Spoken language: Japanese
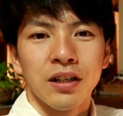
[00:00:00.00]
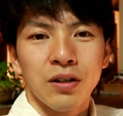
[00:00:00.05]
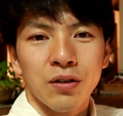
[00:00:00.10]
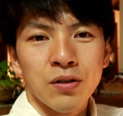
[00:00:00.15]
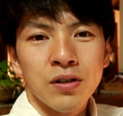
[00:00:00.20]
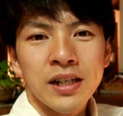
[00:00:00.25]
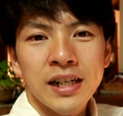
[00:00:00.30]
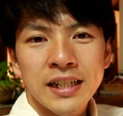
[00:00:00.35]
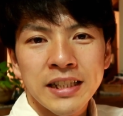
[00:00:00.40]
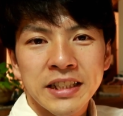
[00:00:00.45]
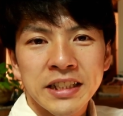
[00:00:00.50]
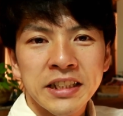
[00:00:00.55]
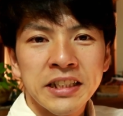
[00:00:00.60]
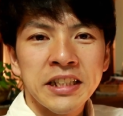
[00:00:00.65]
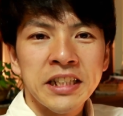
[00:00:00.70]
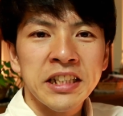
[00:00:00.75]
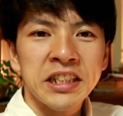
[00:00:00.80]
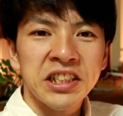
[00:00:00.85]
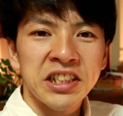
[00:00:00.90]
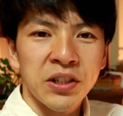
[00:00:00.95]
今回人
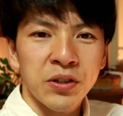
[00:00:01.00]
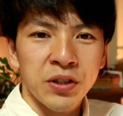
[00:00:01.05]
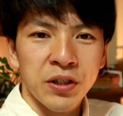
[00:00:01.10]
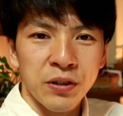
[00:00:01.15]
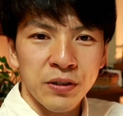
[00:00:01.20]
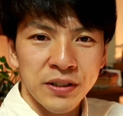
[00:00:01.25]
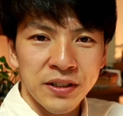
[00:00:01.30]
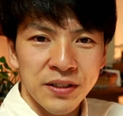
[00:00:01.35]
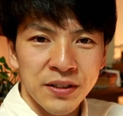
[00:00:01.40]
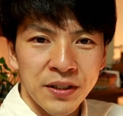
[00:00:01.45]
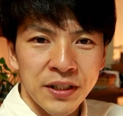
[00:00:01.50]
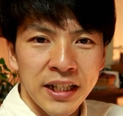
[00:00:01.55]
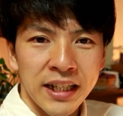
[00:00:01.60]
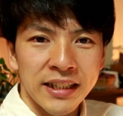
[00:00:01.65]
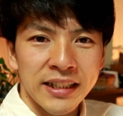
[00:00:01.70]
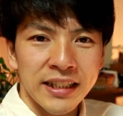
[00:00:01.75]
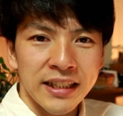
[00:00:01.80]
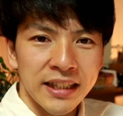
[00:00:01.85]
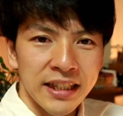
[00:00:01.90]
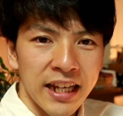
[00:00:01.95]
力車を利用するに
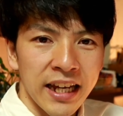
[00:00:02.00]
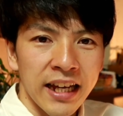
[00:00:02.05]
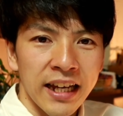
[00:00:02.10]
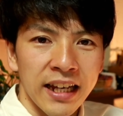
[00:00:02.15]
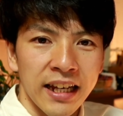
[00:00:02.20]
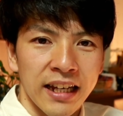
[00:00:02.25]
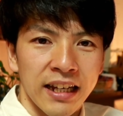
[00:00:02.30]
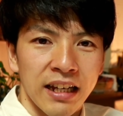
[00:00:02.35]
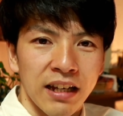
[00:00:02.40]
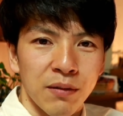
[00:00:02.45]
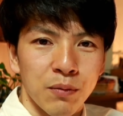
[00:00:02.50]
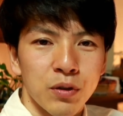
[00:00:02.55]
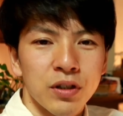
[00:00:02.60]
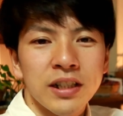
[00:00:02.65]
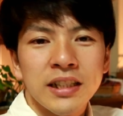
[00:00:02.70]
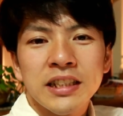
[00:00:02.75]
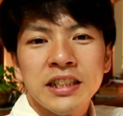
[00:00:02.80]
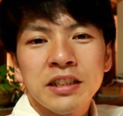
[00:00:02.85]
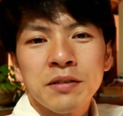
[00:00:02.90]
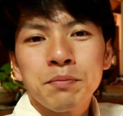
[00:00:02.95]
あたって
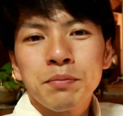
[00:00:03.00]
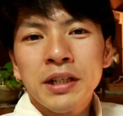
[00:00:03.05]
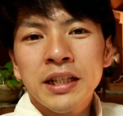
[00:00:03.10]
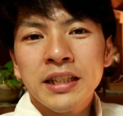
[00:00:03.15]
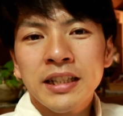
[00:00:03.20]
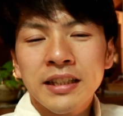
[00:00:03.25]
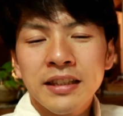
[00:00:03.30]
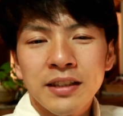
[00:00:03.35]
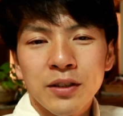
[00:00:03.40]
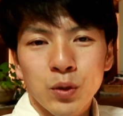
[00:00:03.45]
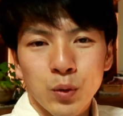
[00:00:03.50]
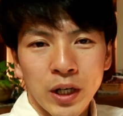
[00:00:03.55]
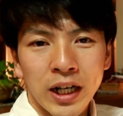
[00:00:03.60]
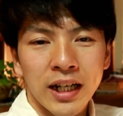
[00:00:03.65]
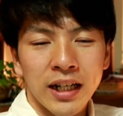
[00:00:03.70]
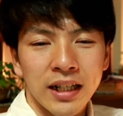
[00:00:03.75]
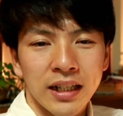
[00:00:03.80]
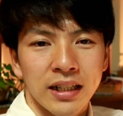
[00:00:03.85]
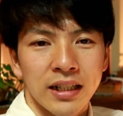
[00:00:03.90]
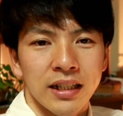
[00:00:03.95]
僕が心配だったの
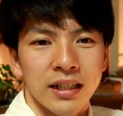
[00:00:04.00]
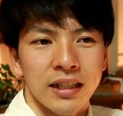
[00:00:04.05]
は